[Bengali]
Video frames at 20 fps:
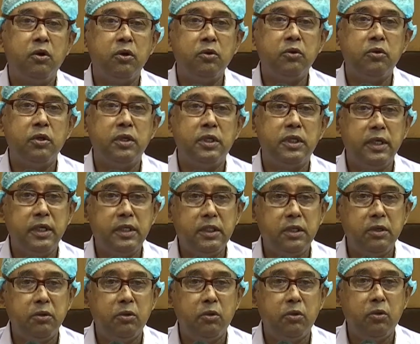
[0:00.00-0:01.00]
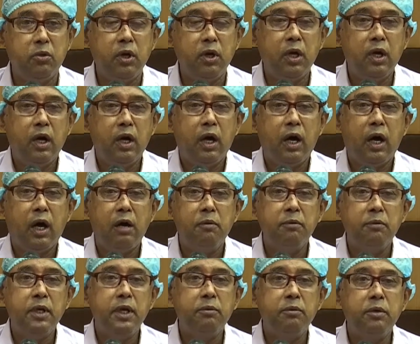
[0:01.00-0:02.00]
ঘনত্বের দিক থেকেও
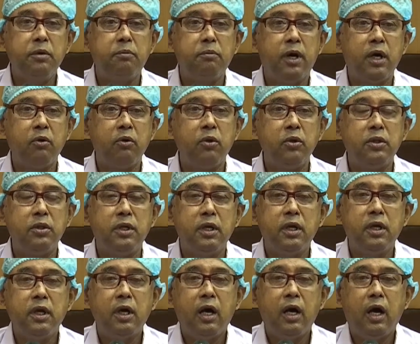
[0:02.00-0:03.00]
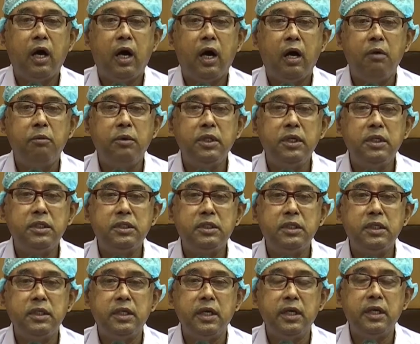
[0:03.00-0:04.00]
আমরা এবং ভারত আমাদের
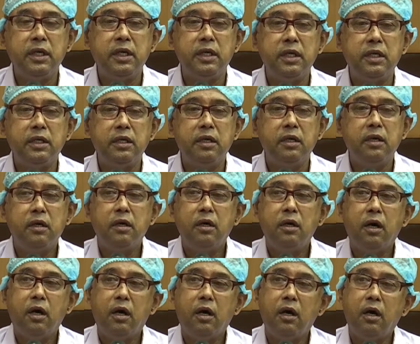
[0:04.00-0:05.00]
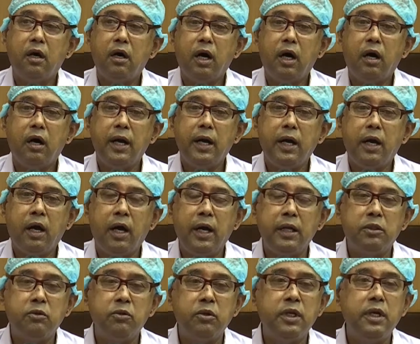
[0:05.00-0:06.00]
চেয়ে দেখেন
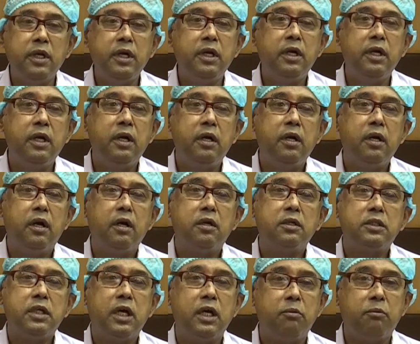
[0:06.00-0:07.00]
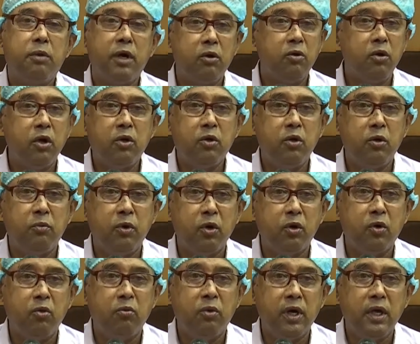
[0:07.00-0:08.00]
আয়তনে সাড়ে বারো লক্ষ
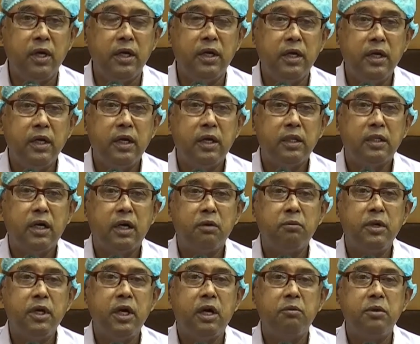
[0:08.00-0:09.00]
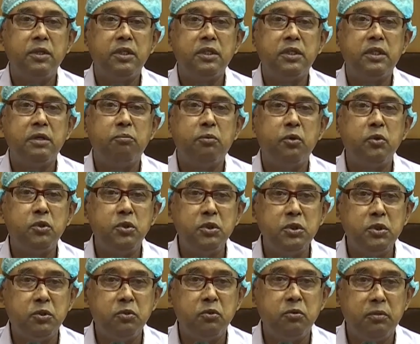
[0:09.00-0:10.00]
বর্গ মাইল তার মানে আমাদের দিয়ে
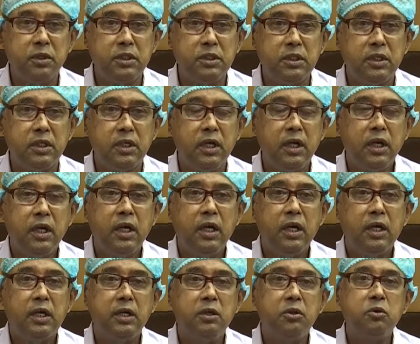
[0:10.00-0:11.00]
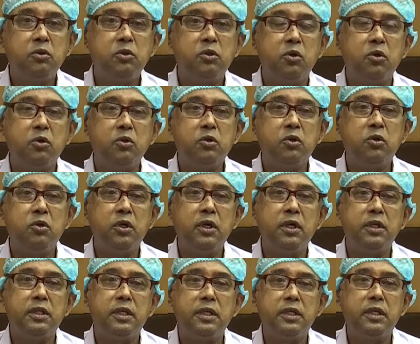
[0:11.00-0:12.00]
পঁচিশ গুণ বেশি কিন্তু
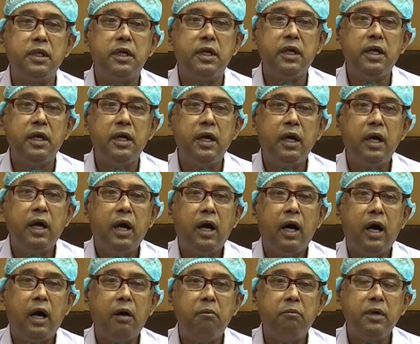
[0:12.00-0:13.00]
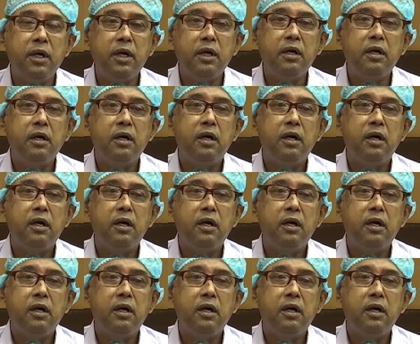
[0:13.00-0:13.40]
জনসংখ্যার দিক থেকে আমরা